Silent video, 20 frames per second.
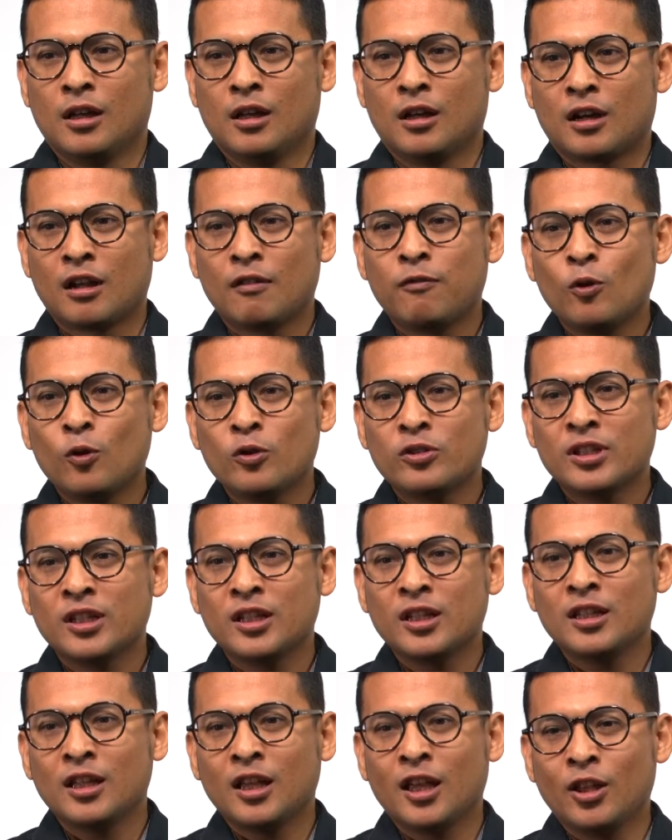
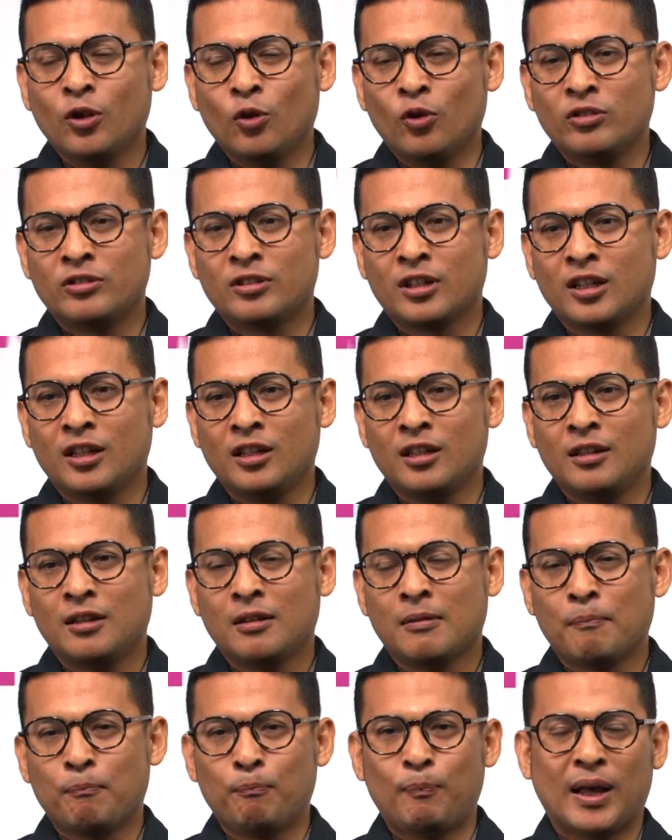Revolusi industri
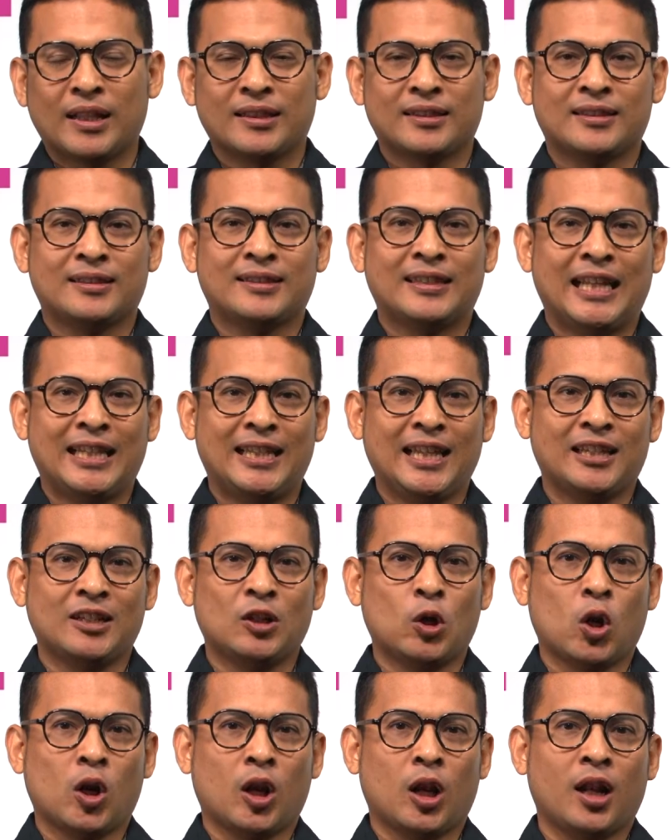
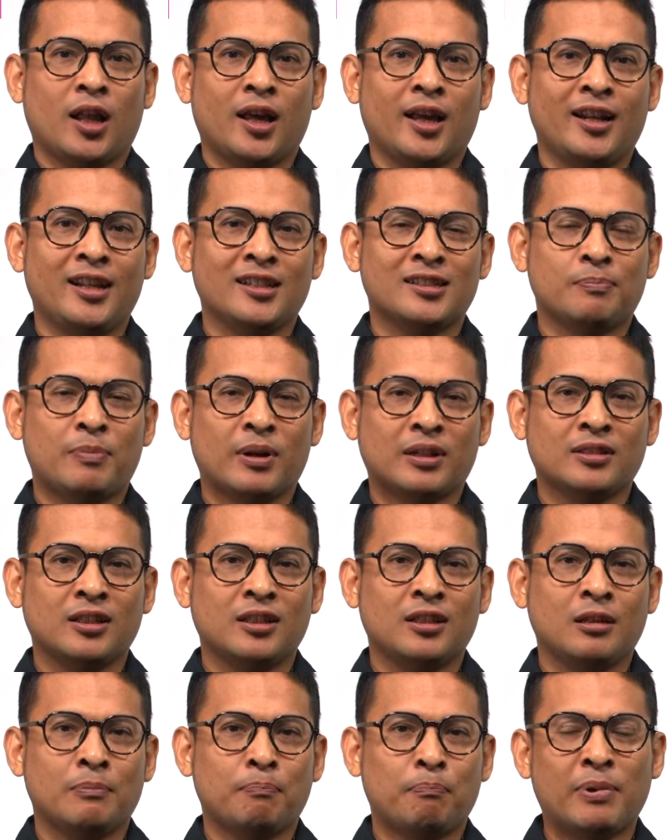4.0 ini
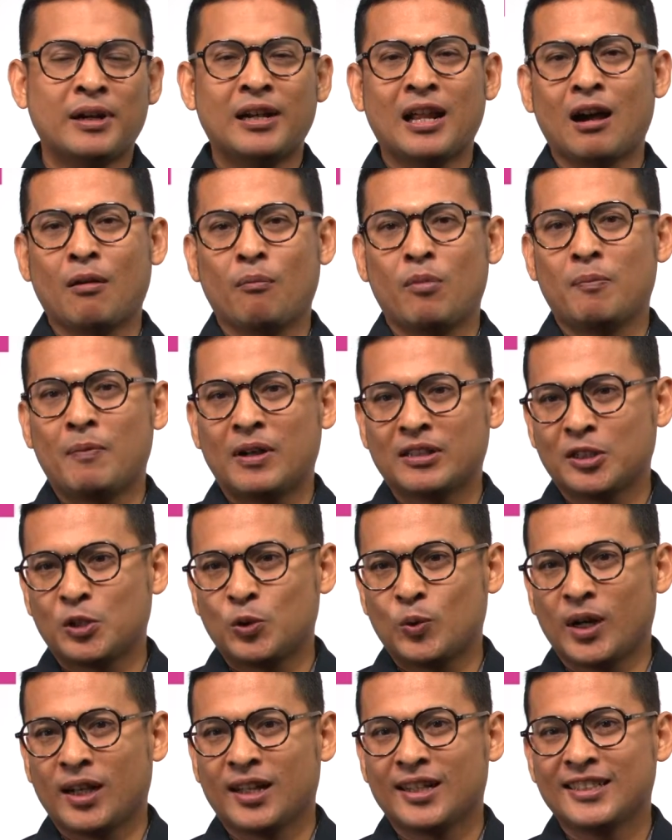seperti pedang bermata
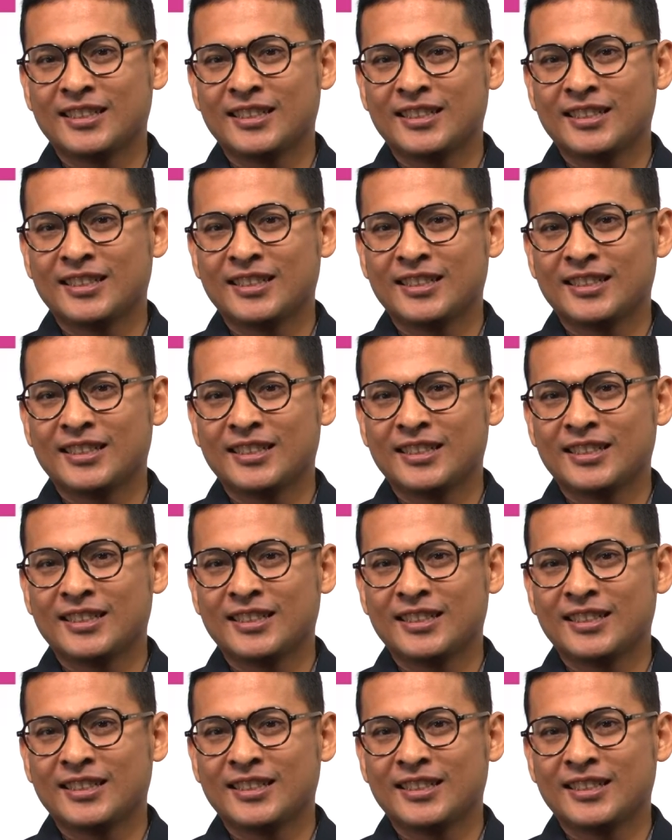dua.